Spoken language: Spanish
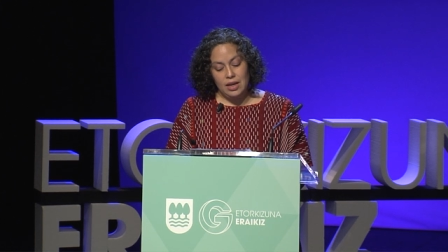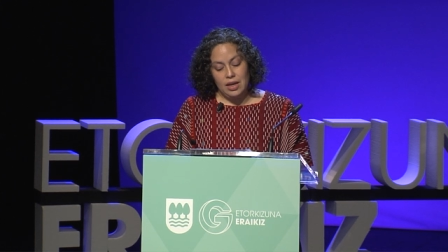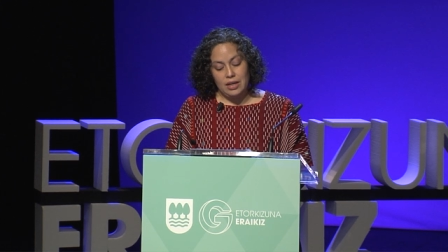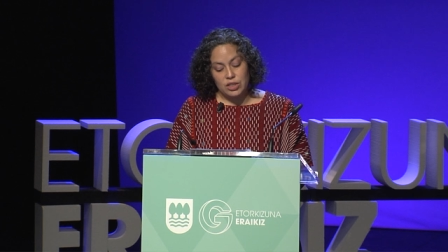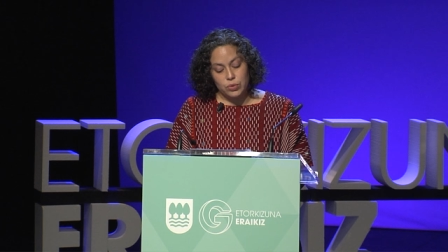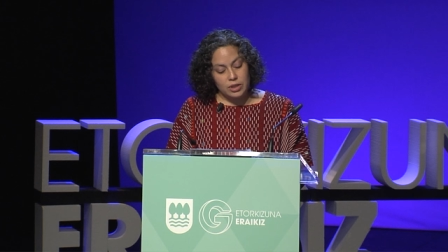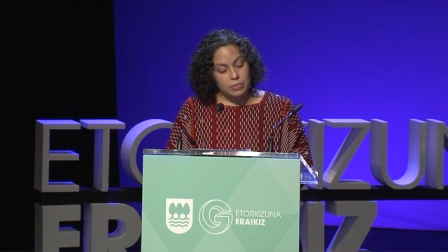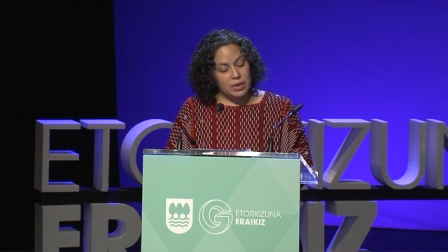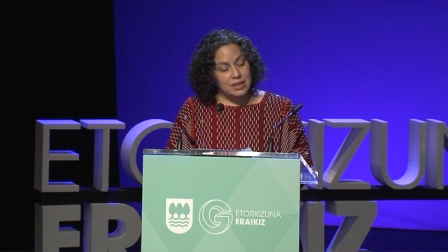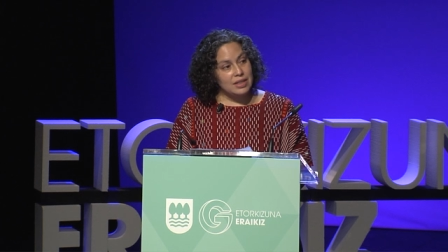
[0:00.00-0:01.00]
en las
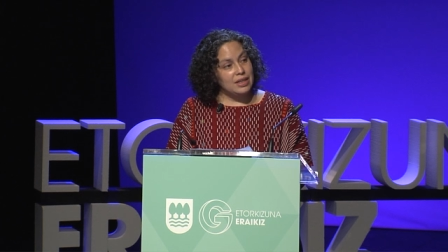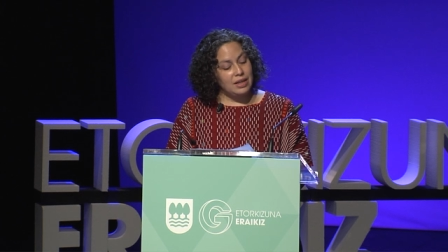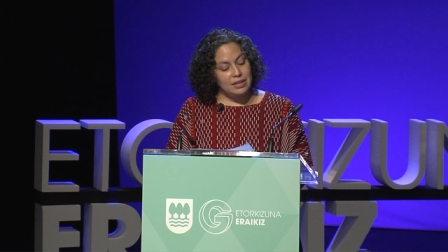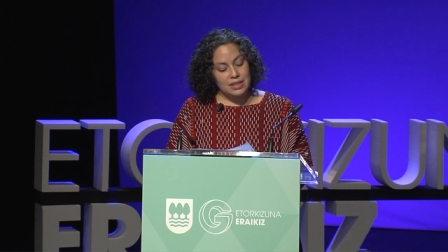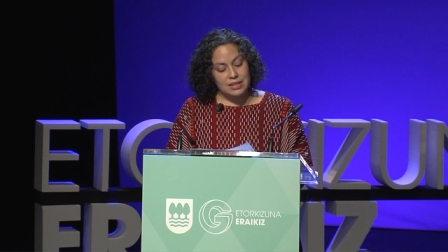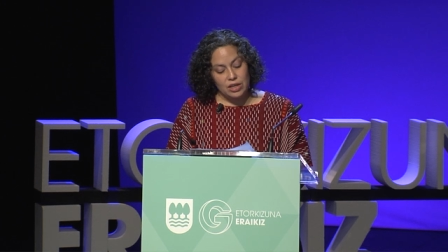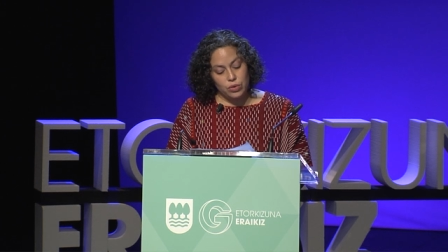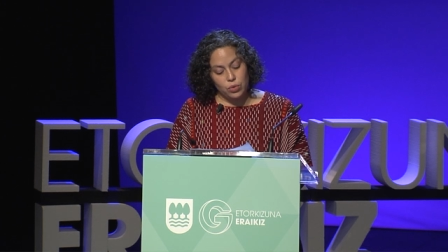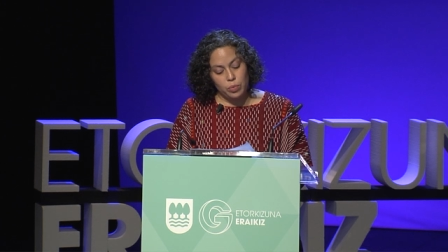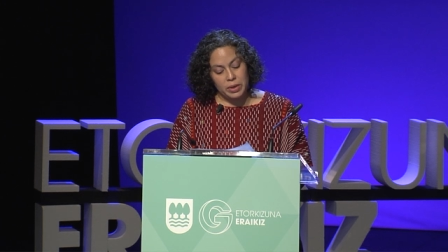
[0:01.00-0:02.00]
últimas décadas se ha
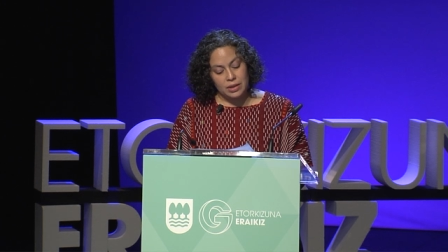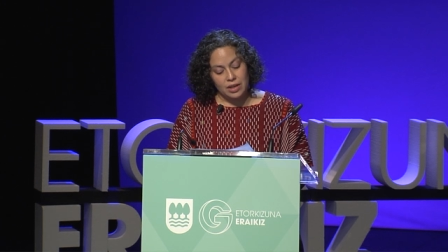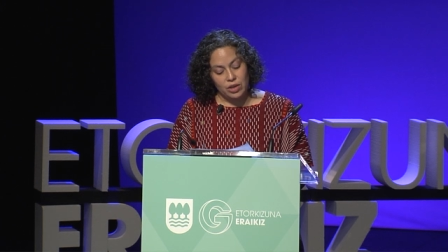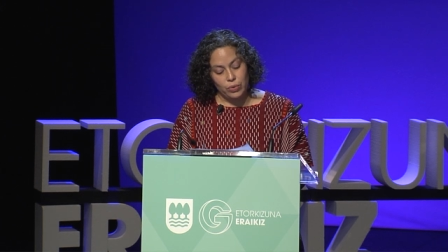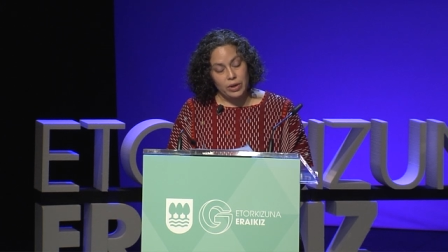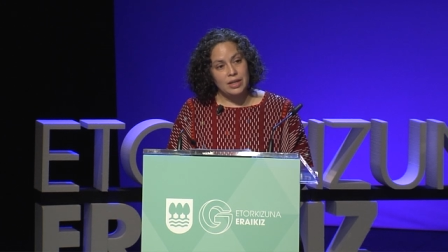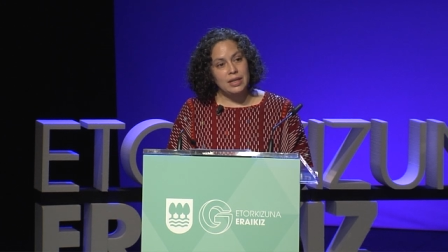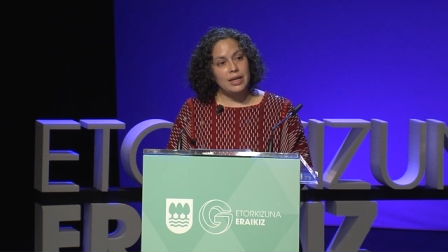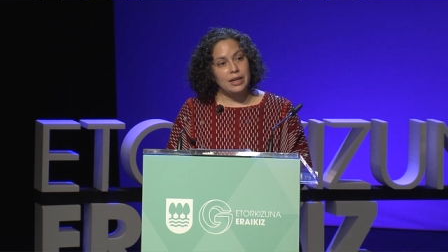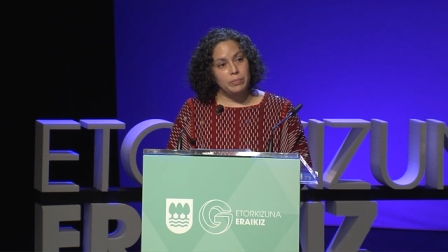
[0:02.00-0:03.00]
documentado el
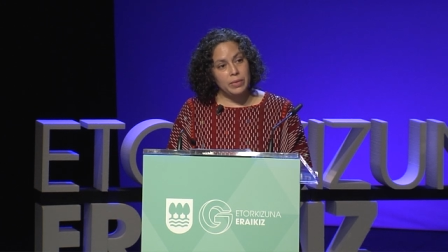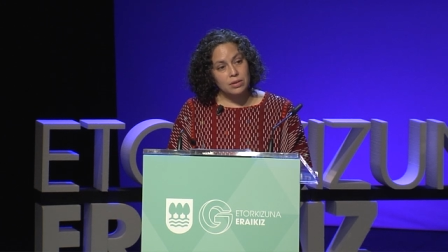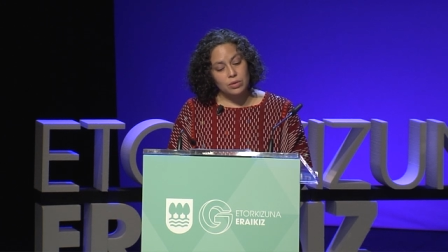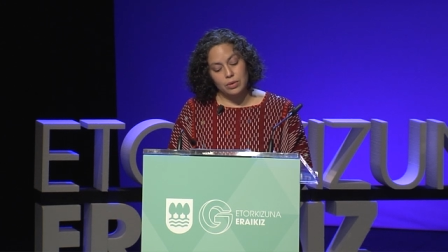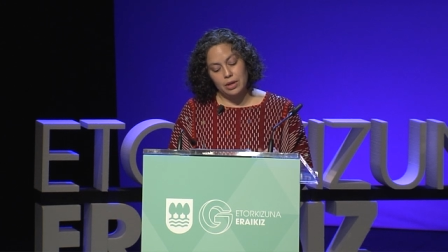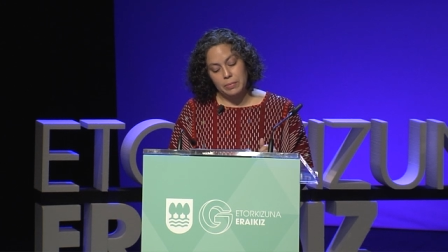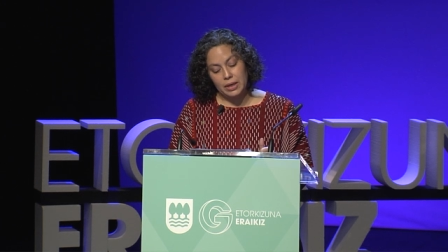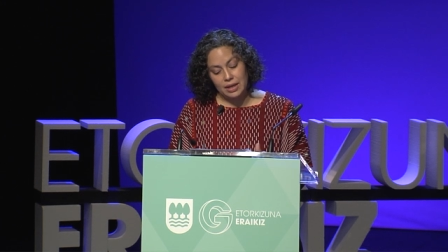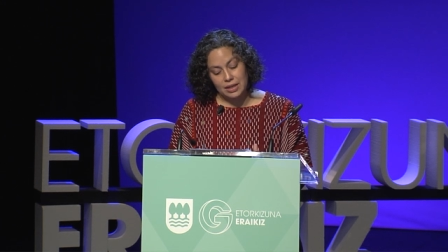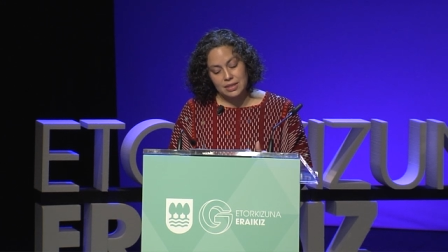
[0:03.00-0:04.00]
incremento de
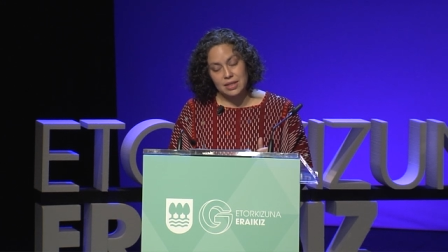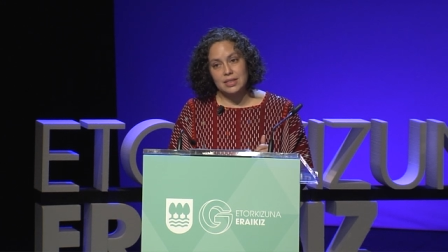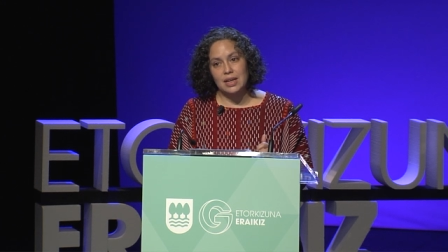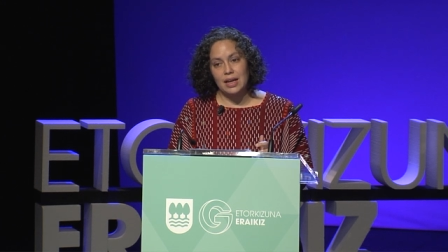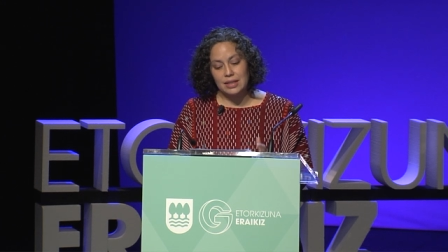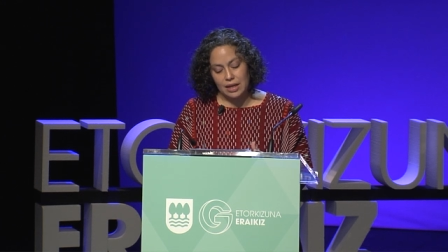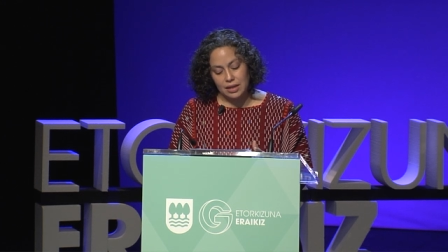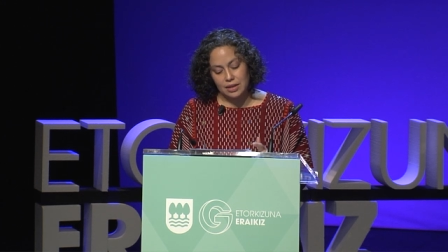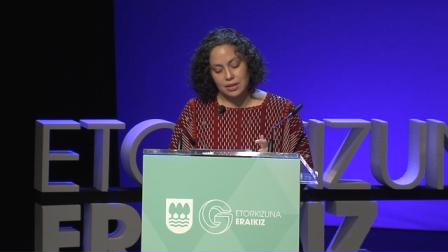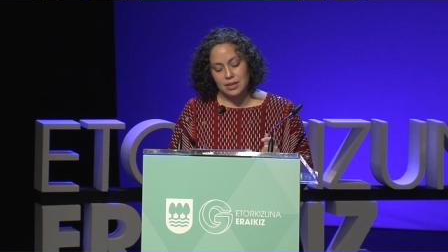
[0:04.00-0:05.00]
amenazas,
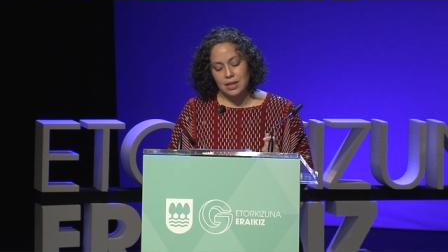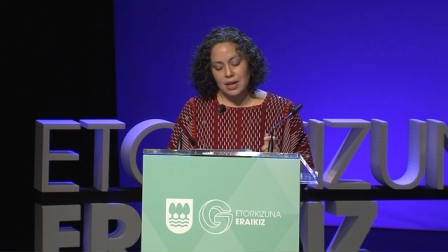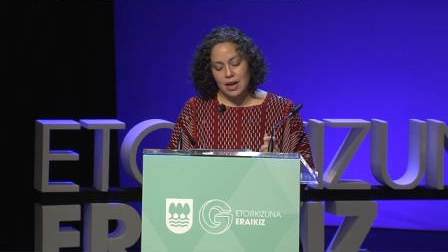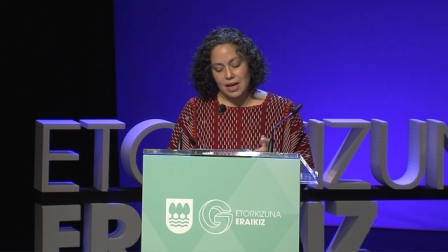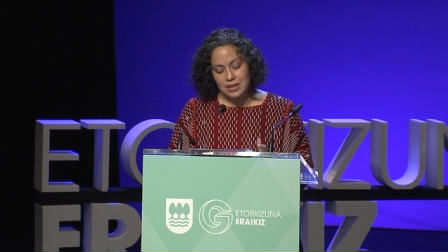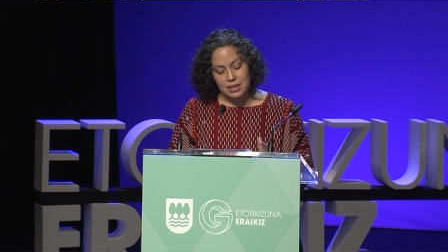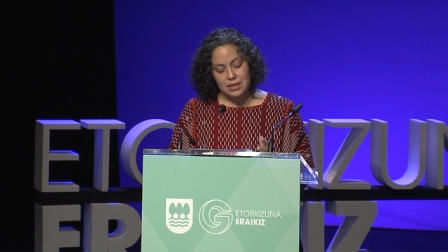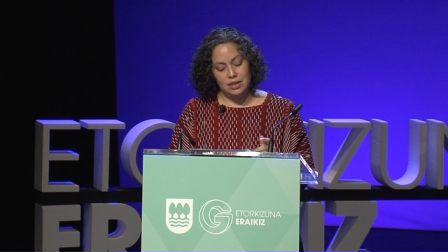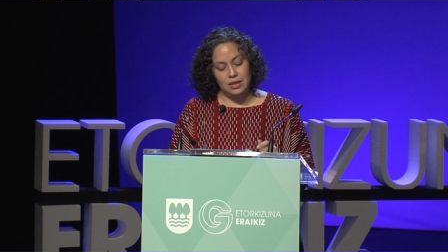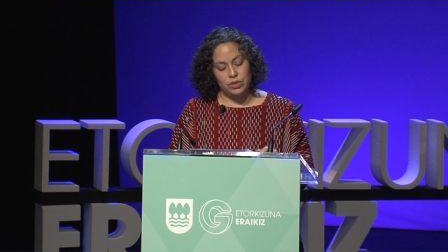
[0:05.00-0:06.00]
ataques,
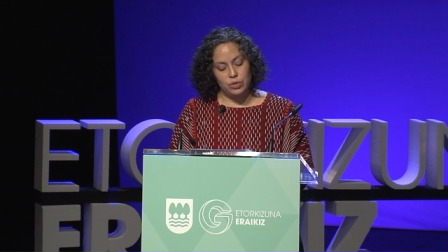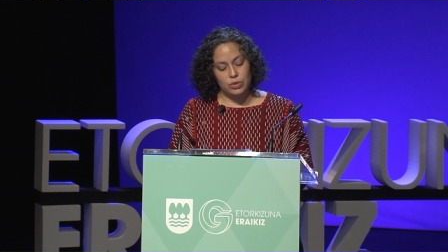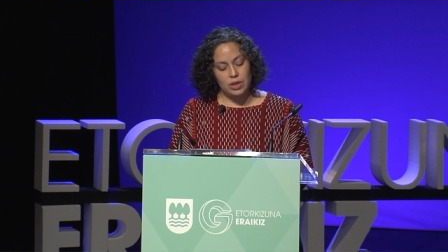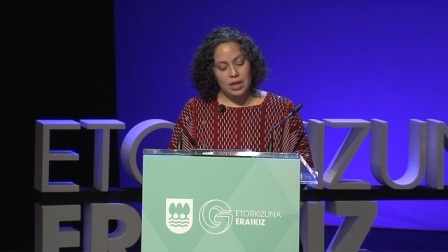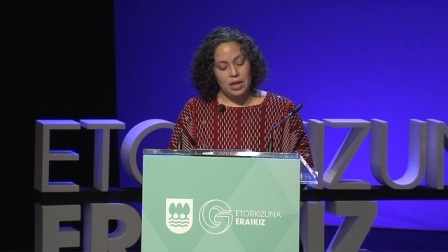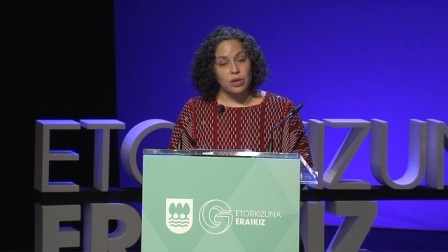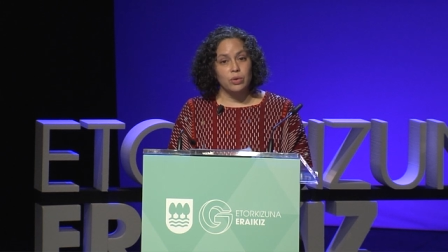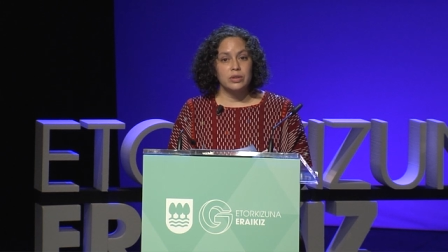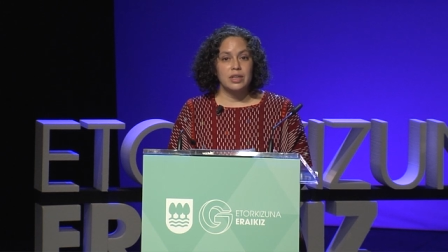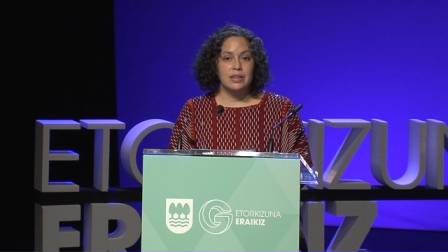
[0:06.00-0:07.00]
asesinatos en
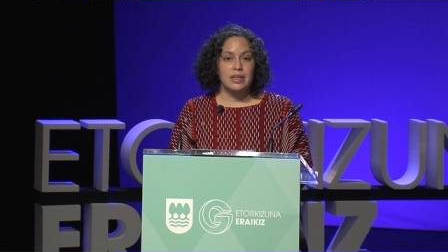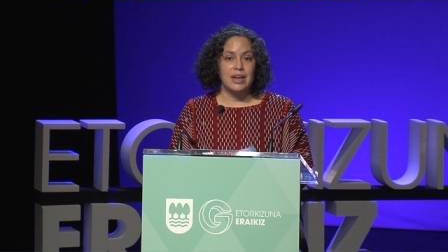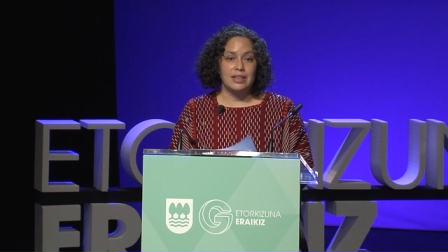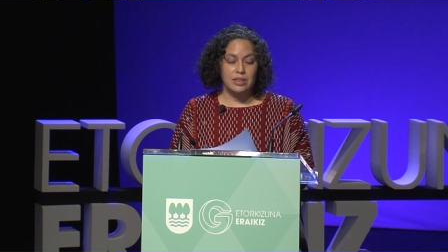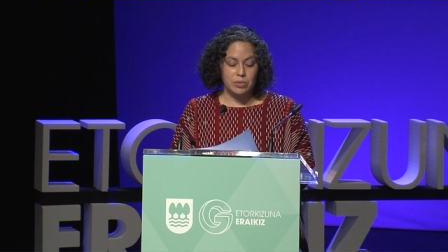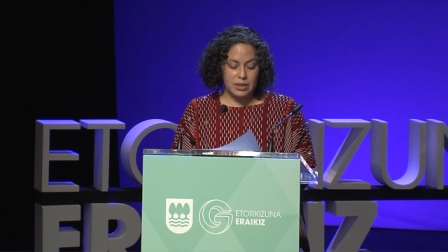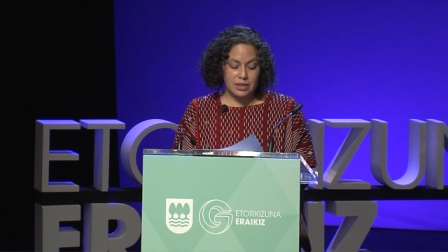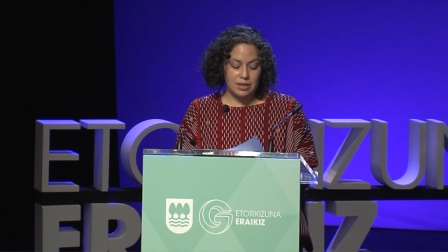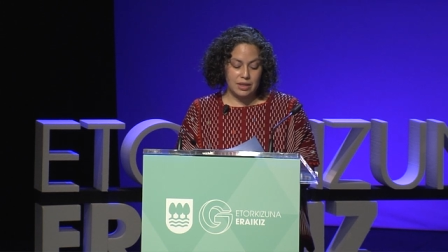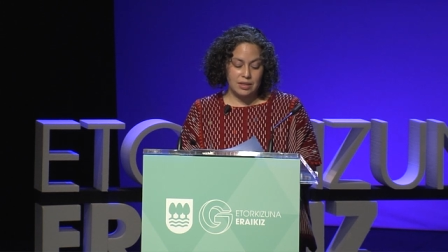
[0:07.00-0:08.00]
contra de
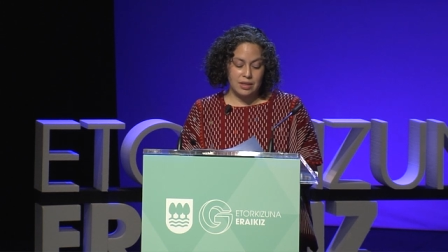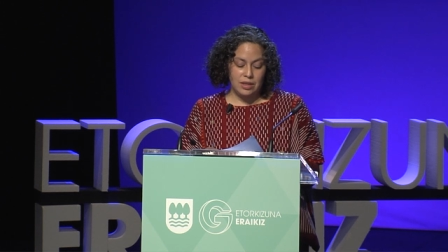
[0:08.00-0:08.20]
activistas,